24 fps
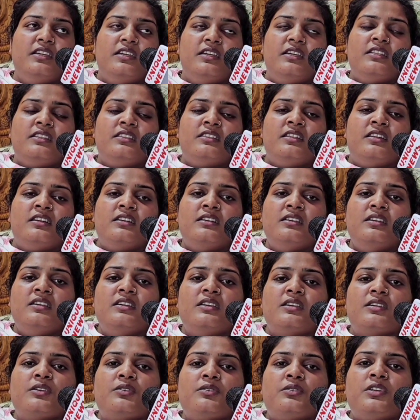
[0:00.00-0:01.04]
इतना
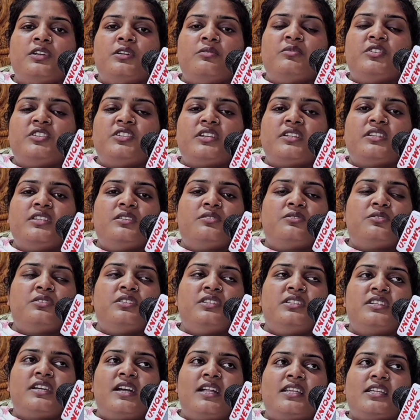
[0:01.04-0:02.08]
क्योंकि हमेशा तीसों
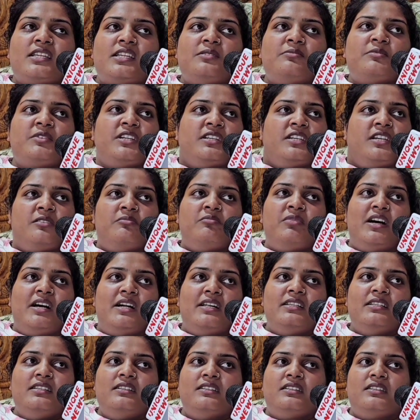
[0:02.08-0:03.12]
दिन कार्यक्रम करना
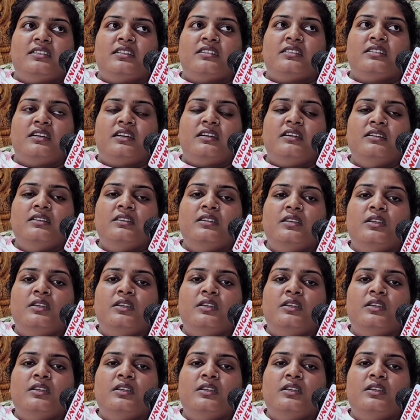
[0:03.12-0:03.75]
बाहर ही रहना था